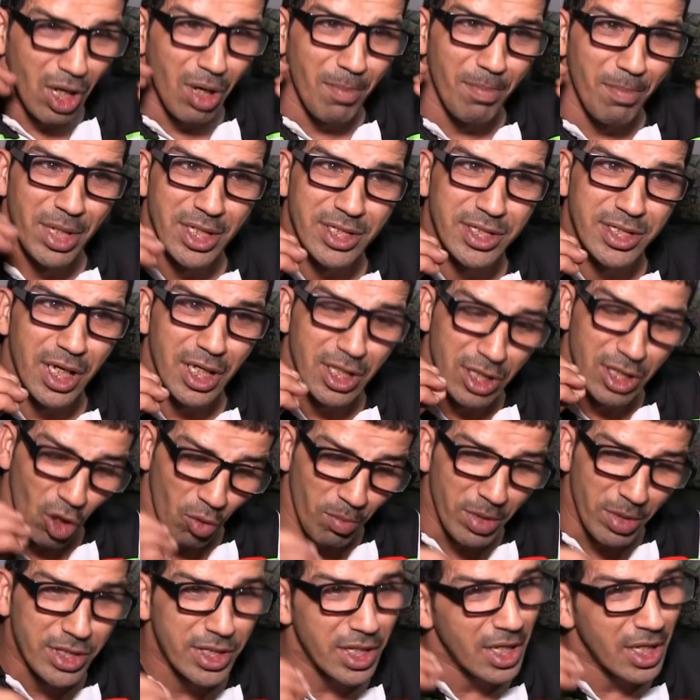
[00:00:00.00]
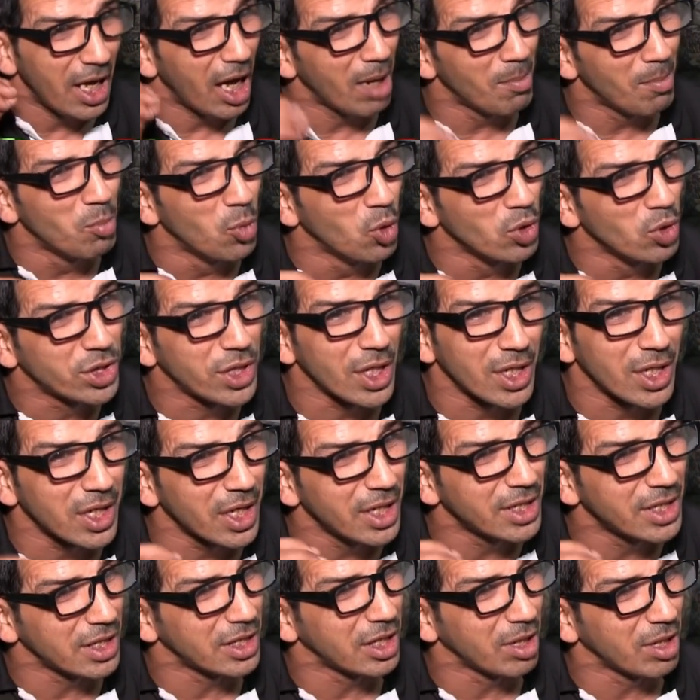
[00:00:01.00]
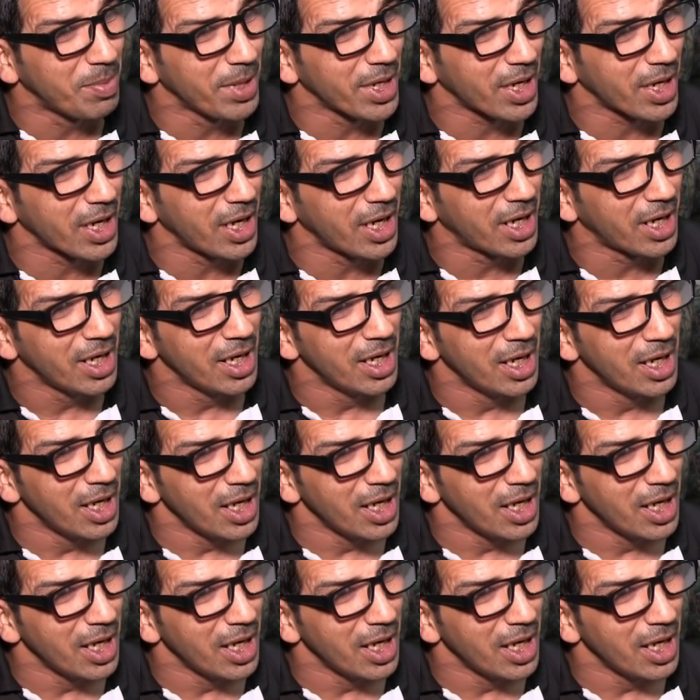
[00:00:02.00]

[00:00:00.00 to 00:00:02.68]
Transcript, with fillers: من سيدنا ومن سيد حموشي الله يجازيه بخير